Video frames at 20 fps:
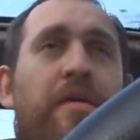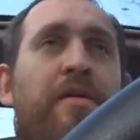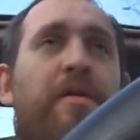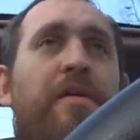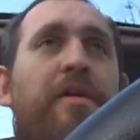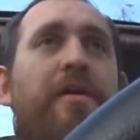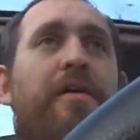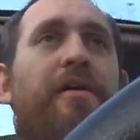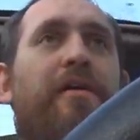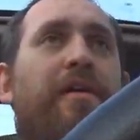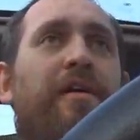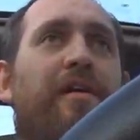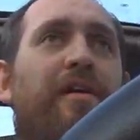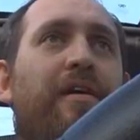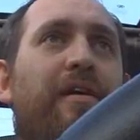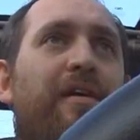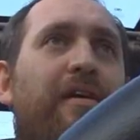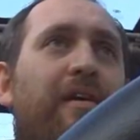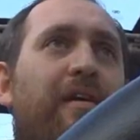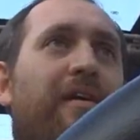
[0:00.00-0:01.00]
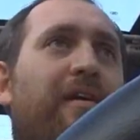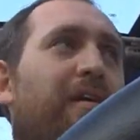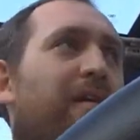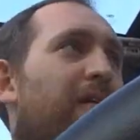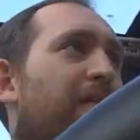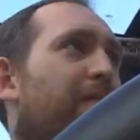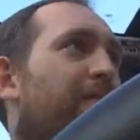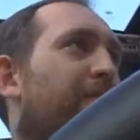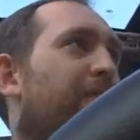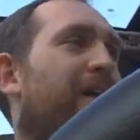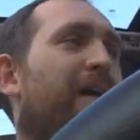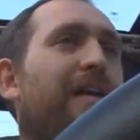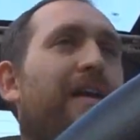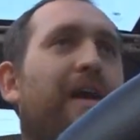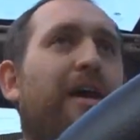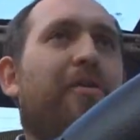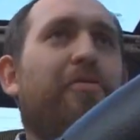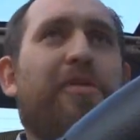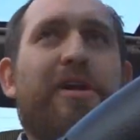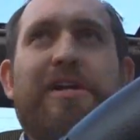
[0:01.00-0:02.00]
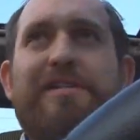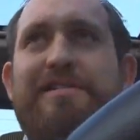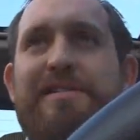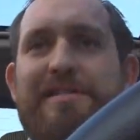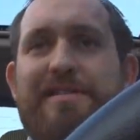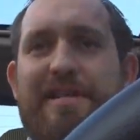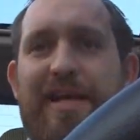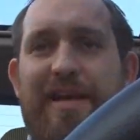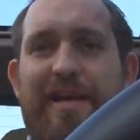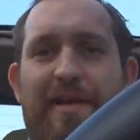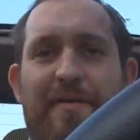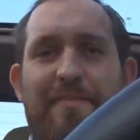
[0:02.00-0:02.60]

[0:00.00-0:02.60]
e, ale akurat z